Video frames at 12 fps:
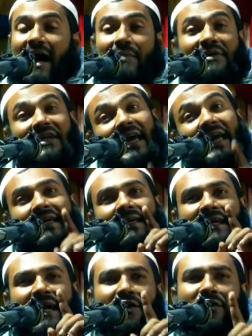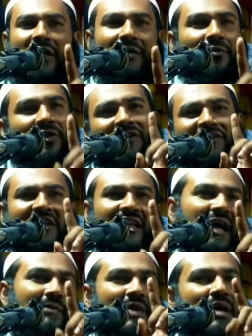আমি এই কারণে
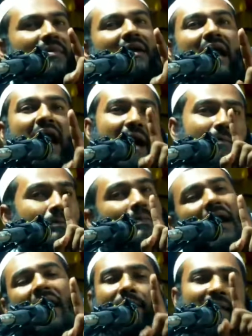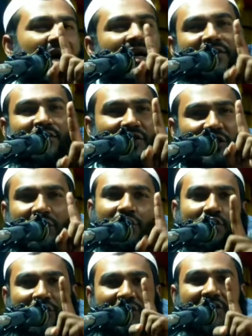বলেছিলাম আমার আব্বা মা যদি
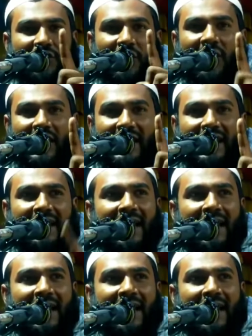দড়ি ধরে